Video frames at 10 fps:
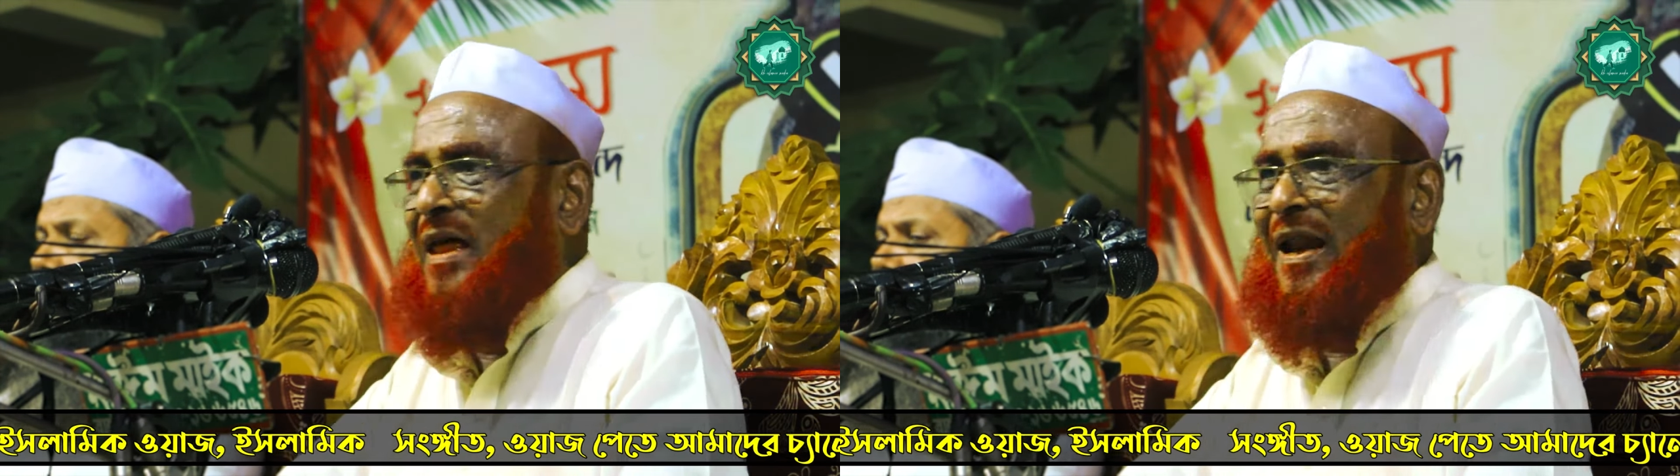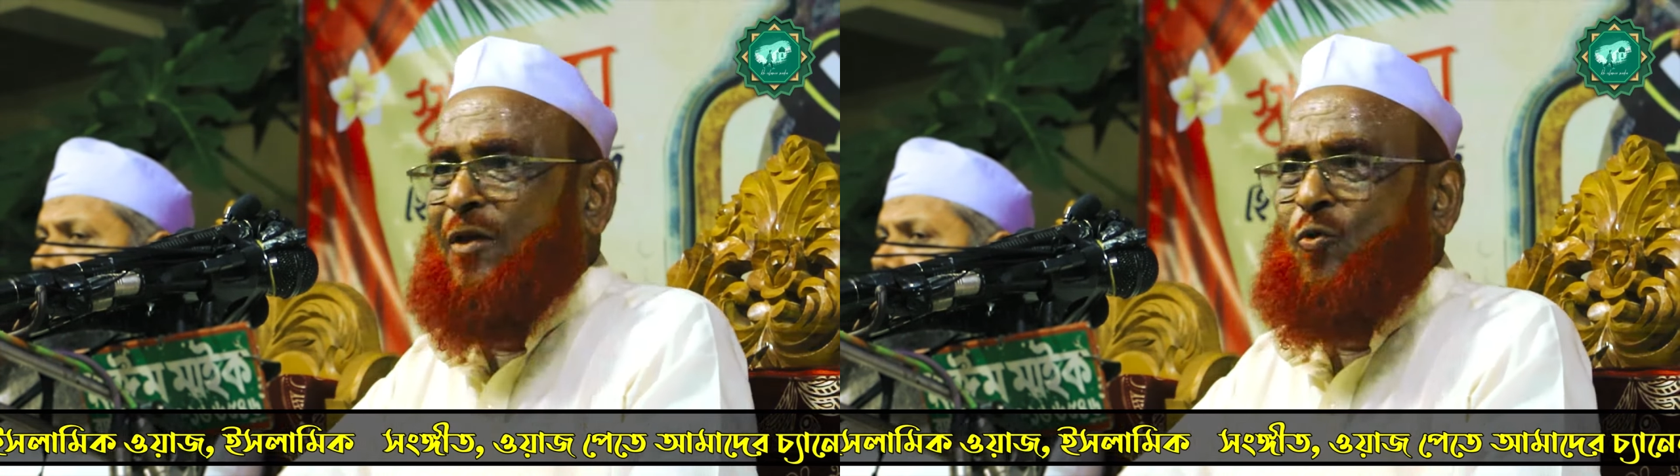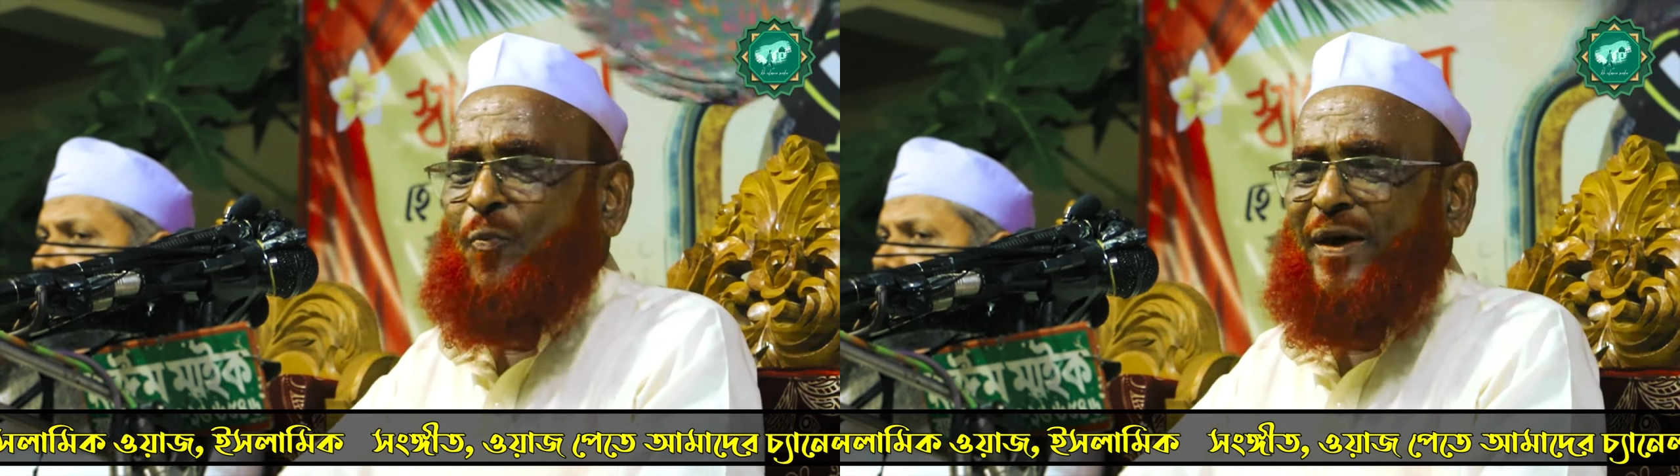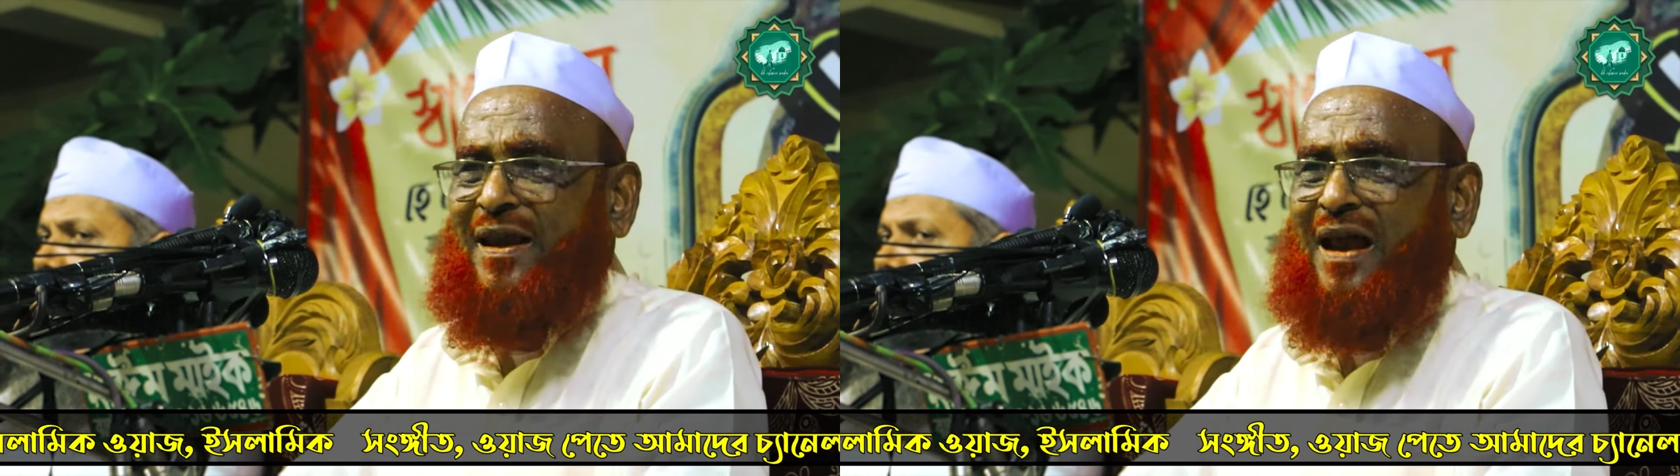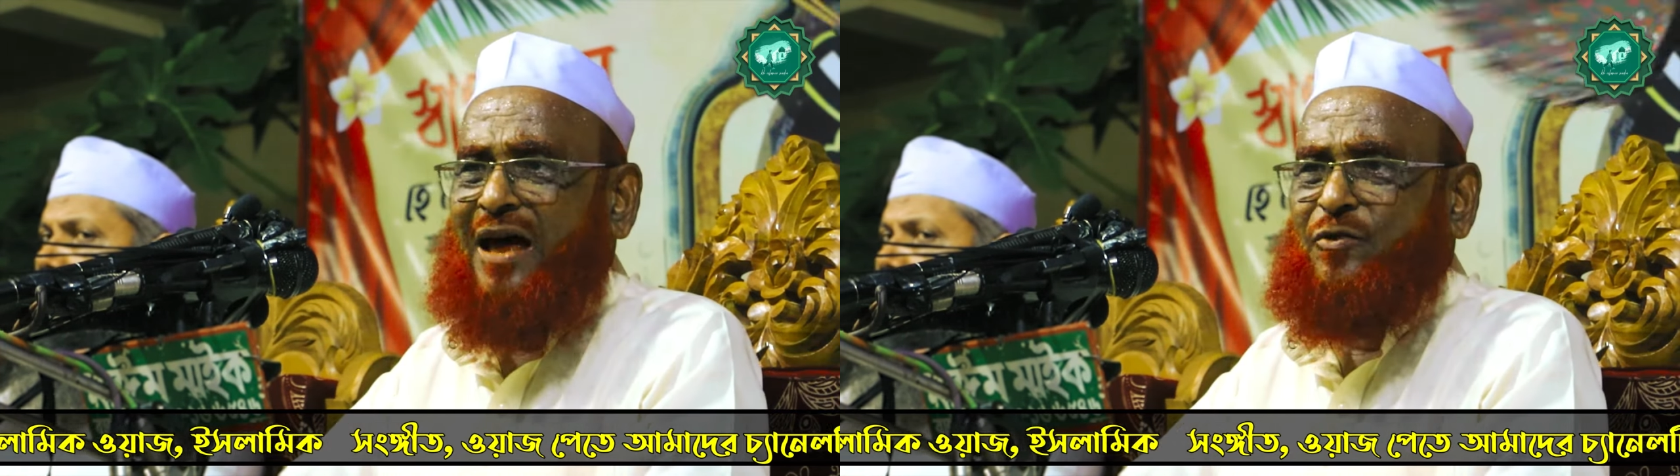তারা
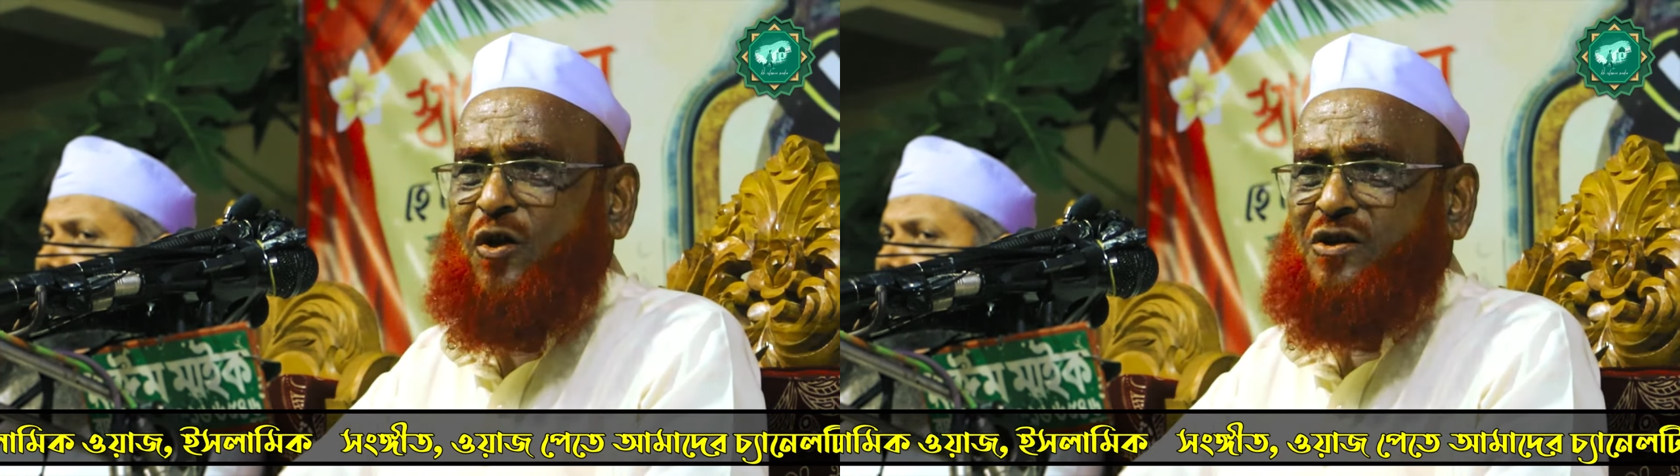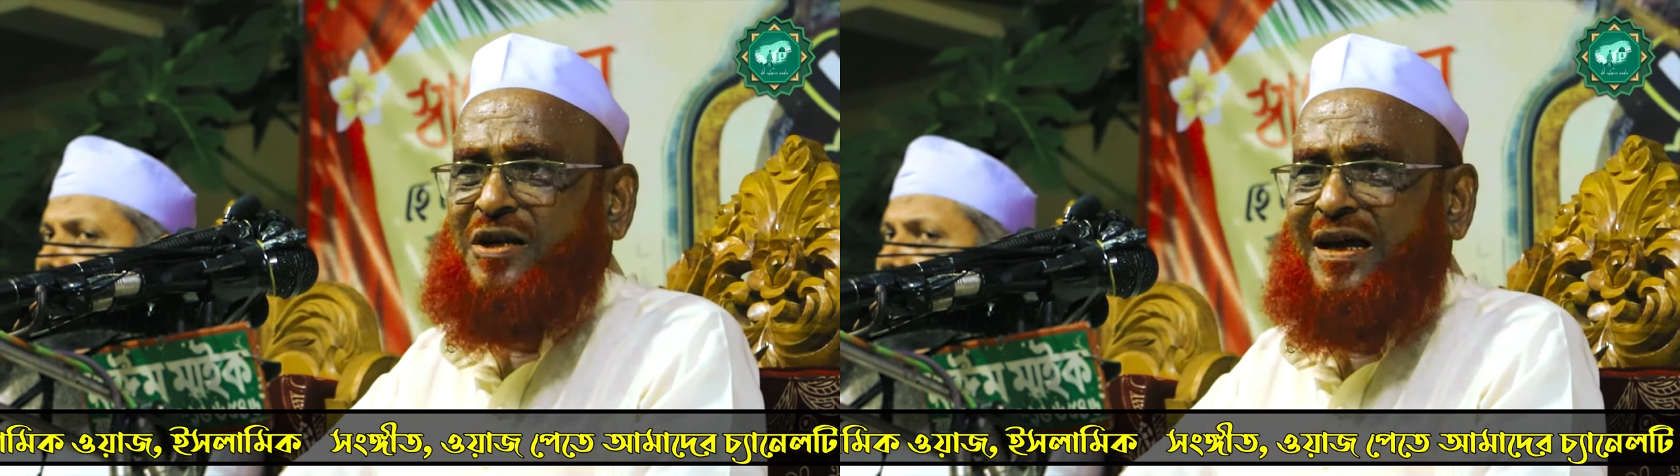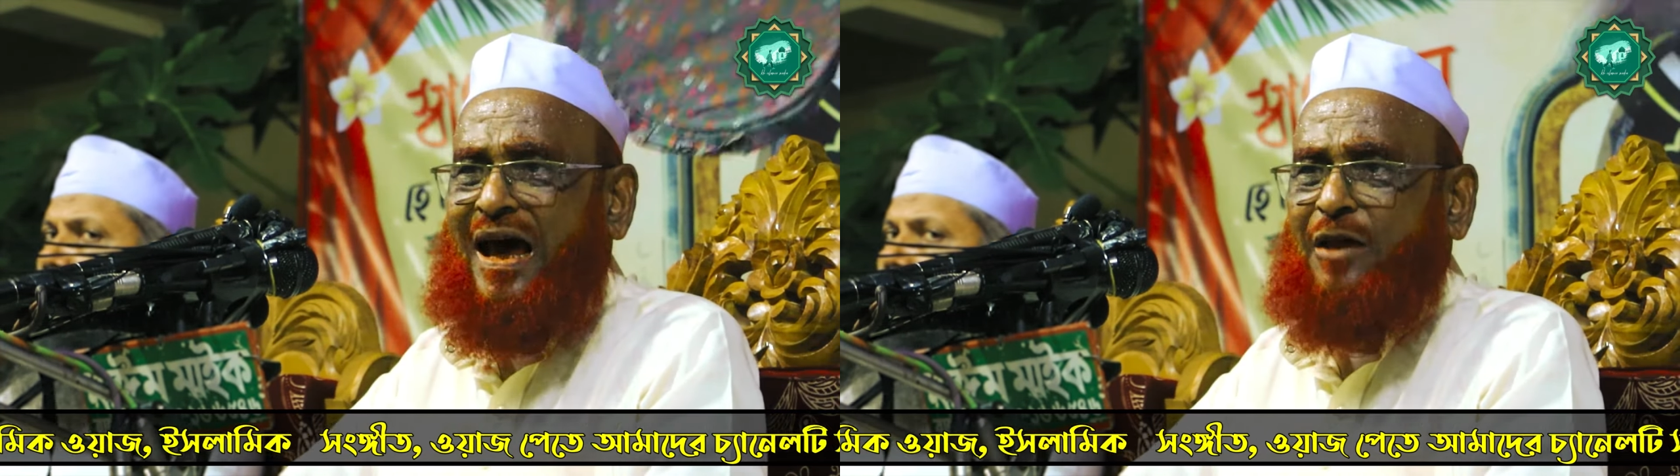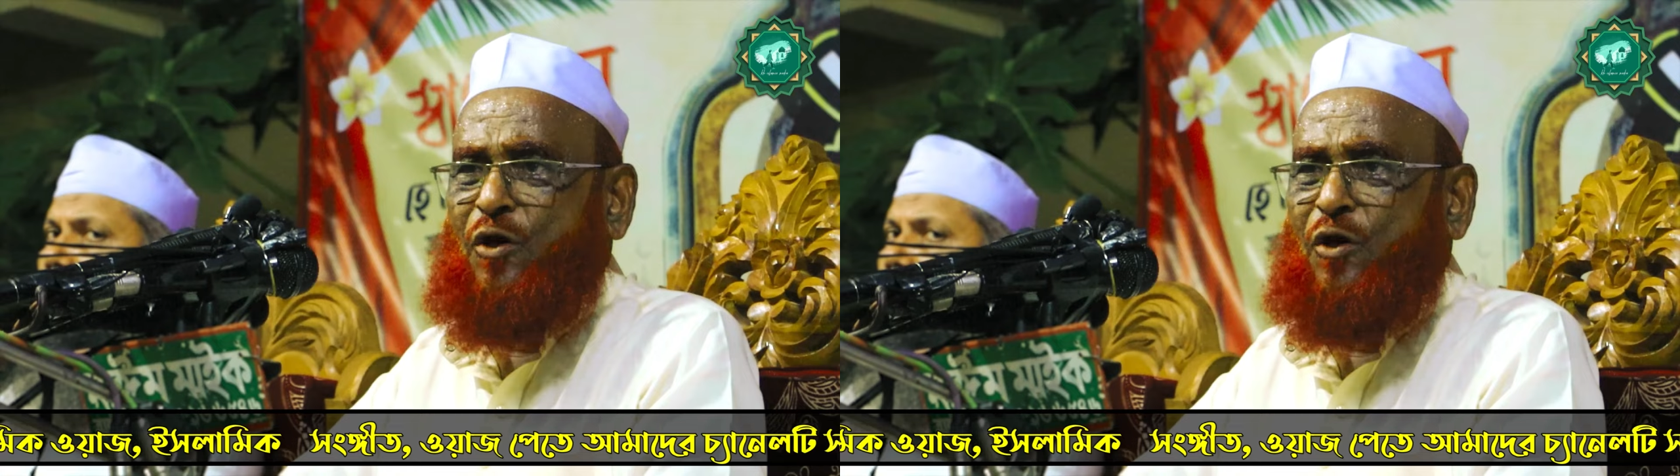নবীর আদর্শে